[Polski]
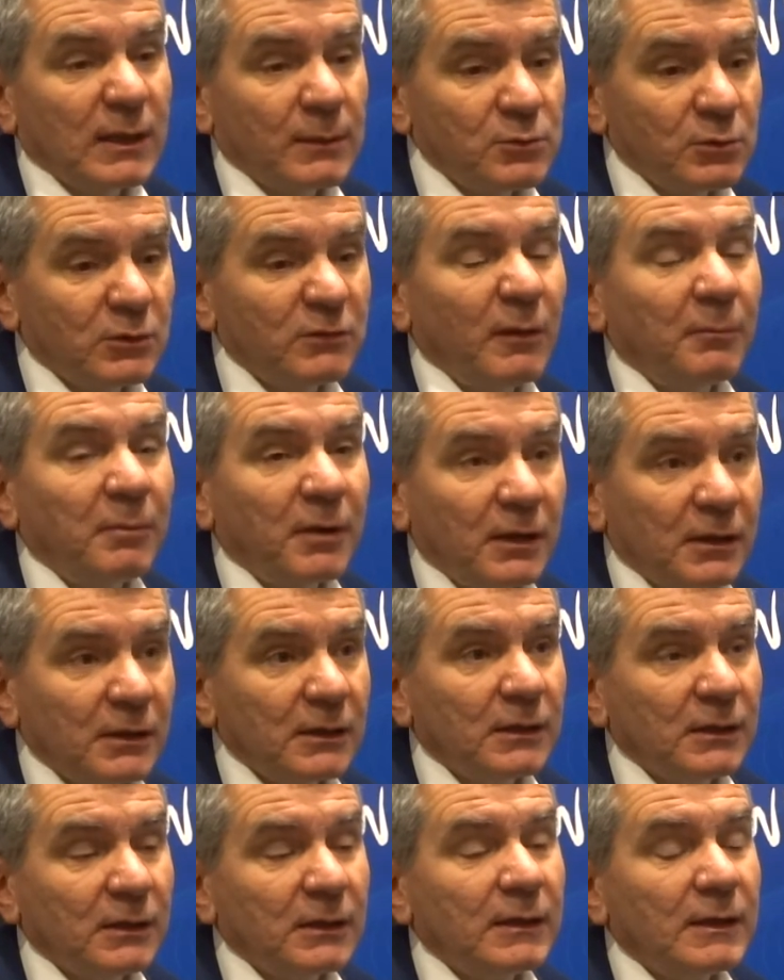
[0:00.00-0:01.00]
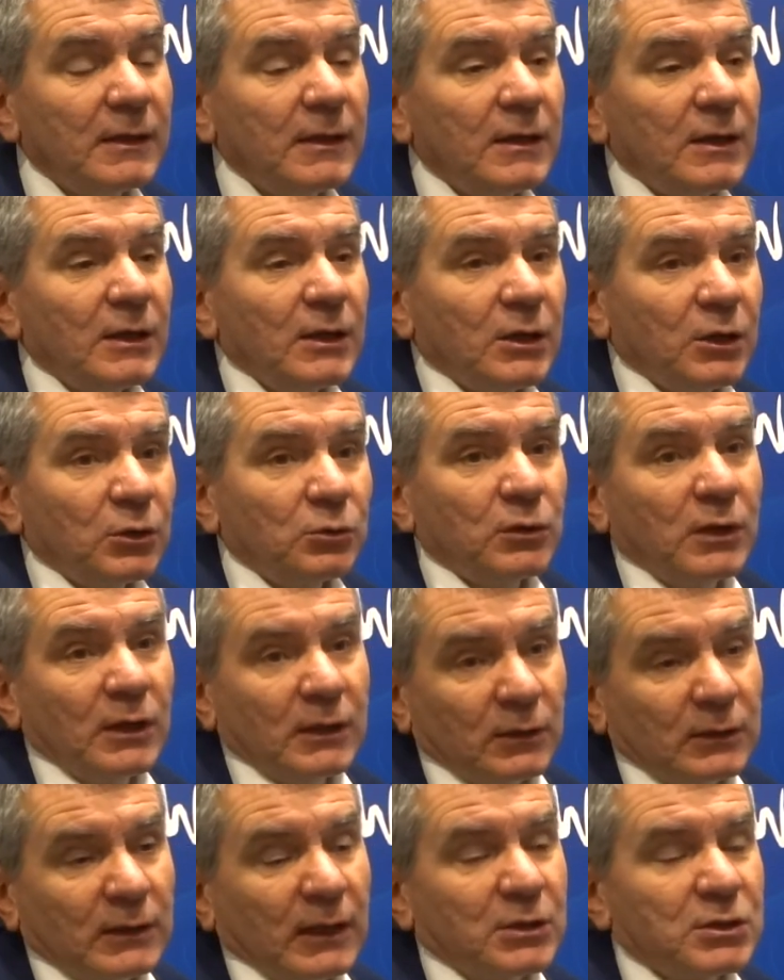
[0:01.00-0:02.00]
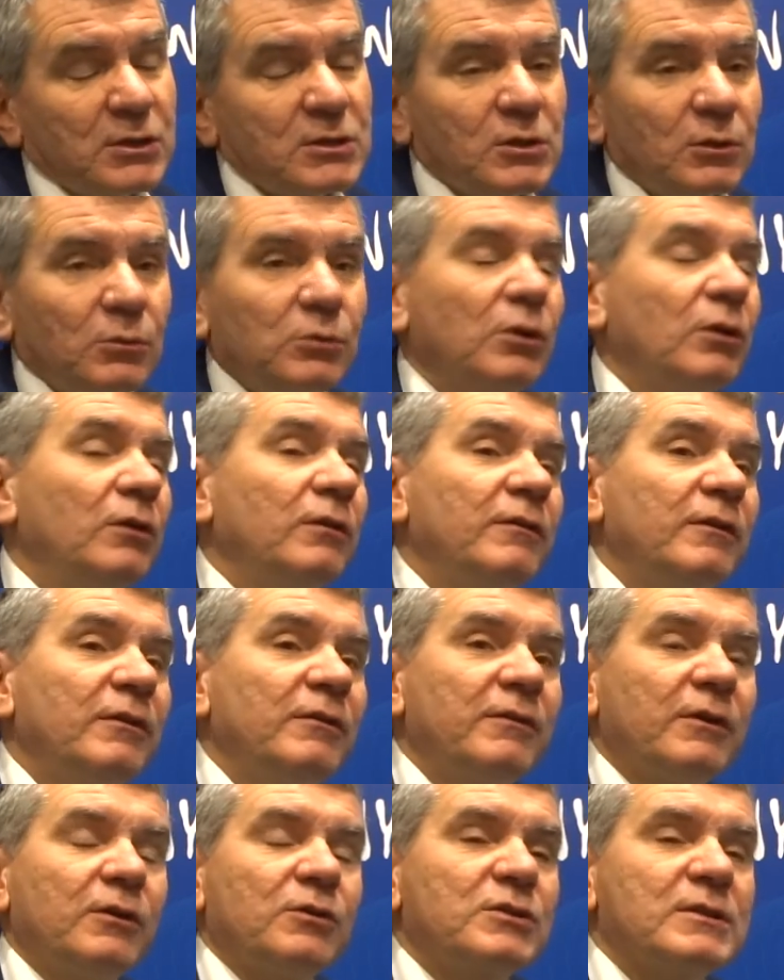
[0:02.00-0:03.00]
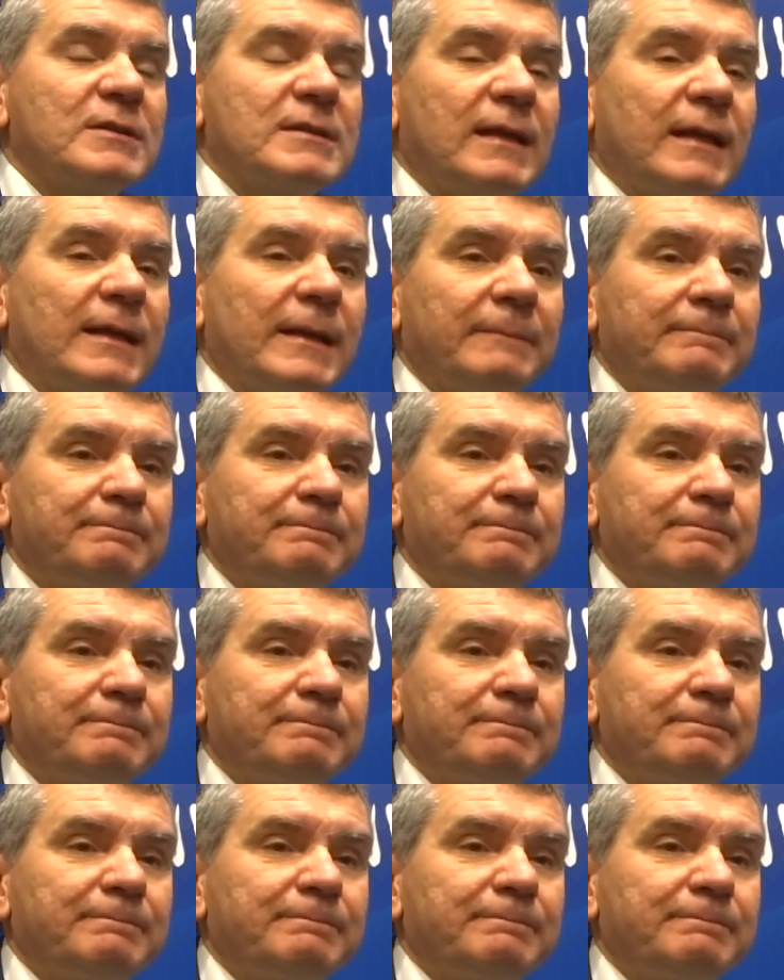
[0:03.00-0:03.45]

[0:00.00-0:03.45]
Tam są dwa parkingi, które także są do wykorzystania.